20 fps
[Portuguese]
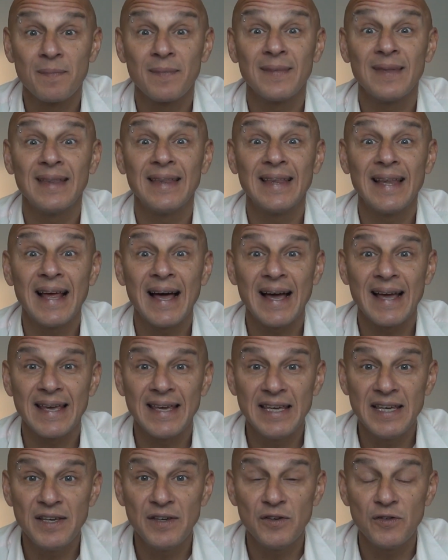
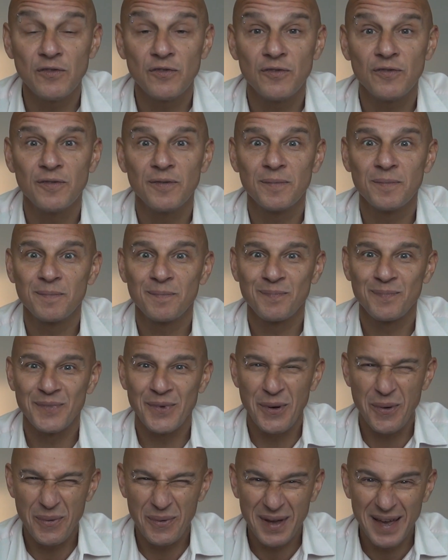naive,
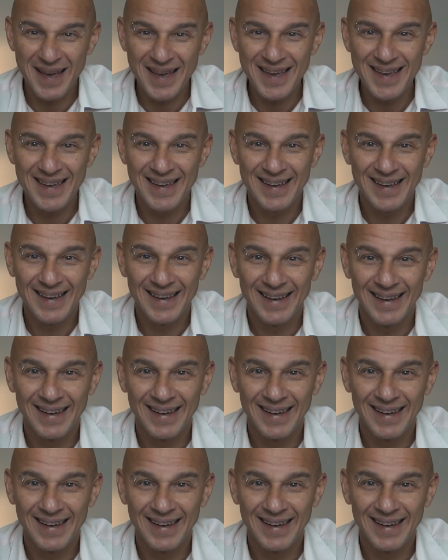ok?